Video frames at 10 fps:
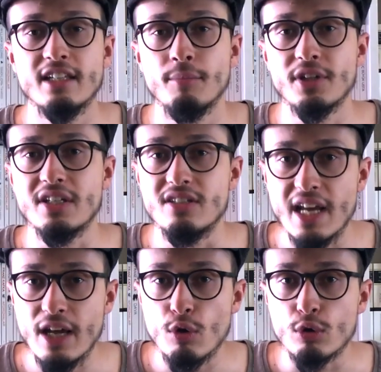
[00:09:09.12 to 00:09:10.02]
Adam'daki
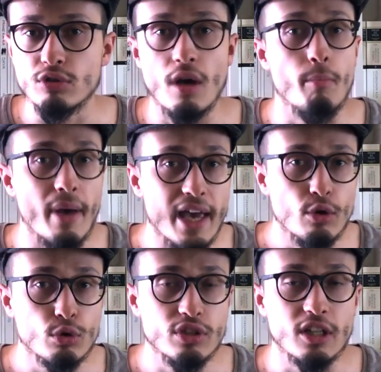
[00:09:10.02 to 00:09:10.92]
C. Nokta,
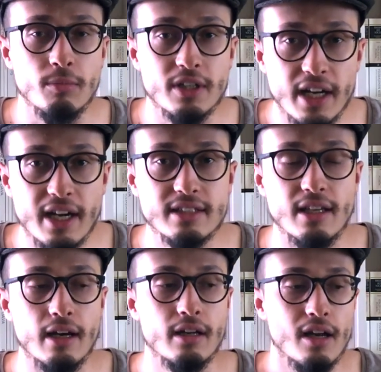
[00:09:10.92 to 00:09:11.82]
B. Nokta gibi
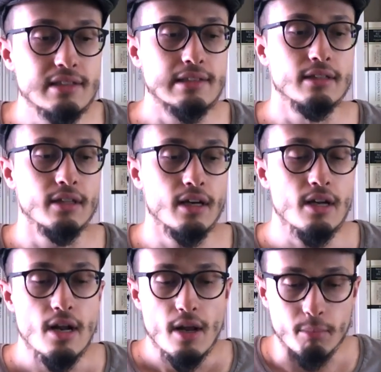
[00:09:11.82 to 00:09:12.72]
karakterler
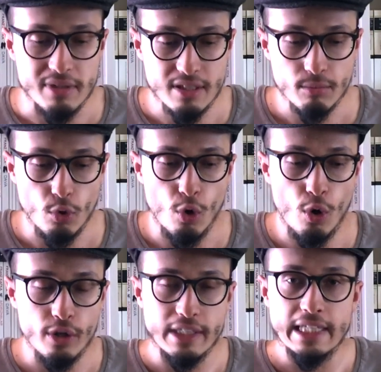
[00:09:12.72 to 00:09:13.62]
aslında bizim
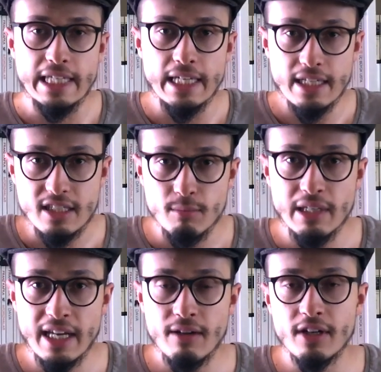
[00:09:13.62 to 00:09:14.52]
o
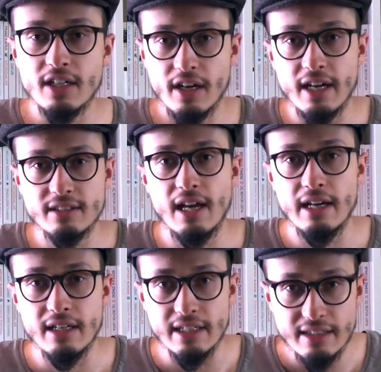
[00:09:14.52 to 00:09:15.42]
isimlere ve
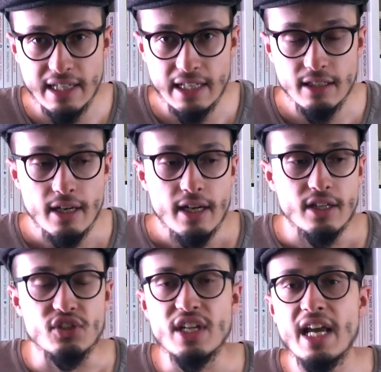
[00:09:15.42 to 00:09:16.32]
karakterlere değil,
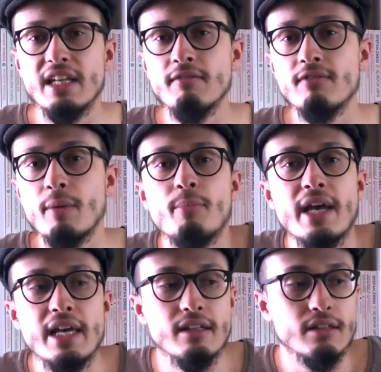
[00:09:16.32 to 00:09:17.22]
C'nin ve
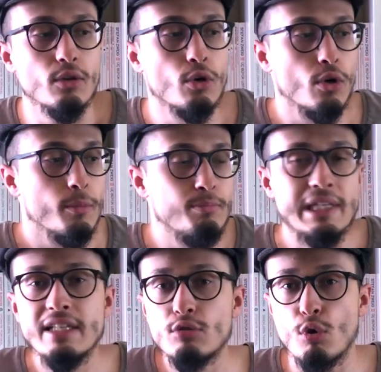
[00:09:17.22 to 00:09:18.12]
B'nin o
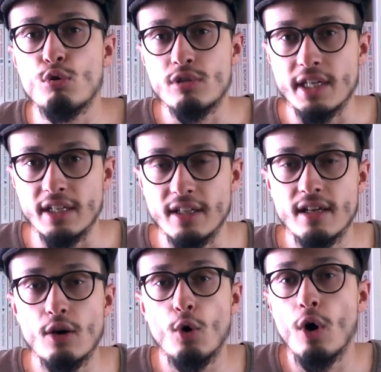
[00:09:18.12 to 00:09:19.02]
bilinç
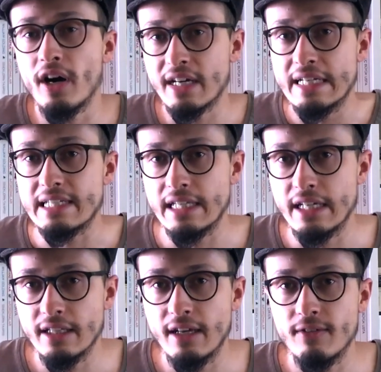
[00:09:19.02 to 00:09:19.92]
özlerine, o arayışlara
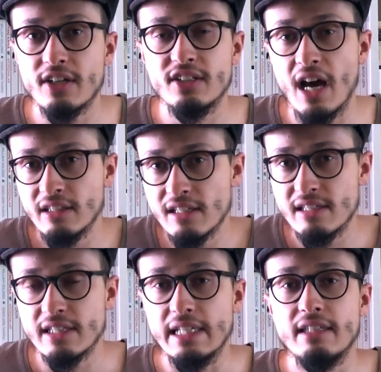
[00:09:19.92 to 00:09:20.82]
ihtiyaçlarına ve
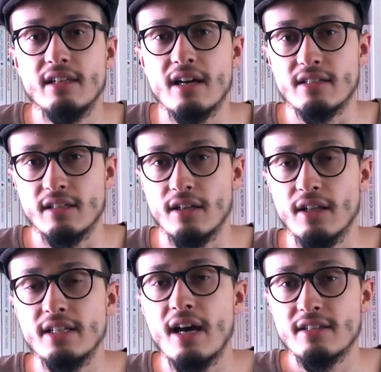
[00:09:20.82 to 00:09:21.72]
yalnızlık
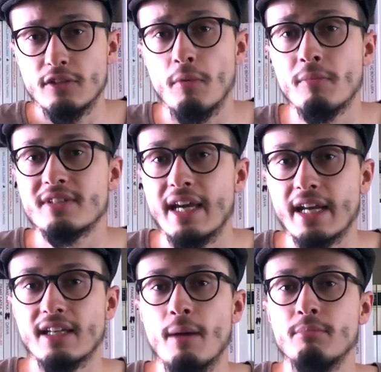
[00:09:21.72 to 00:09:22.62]
ihtiyaçlarına yansıtmamız
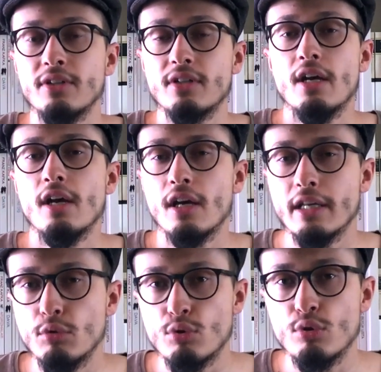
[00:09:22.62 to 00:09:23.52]
gereken bir
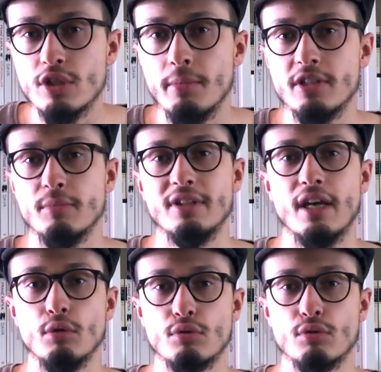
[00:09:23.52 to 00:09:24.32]
e, düşünce biçimi diye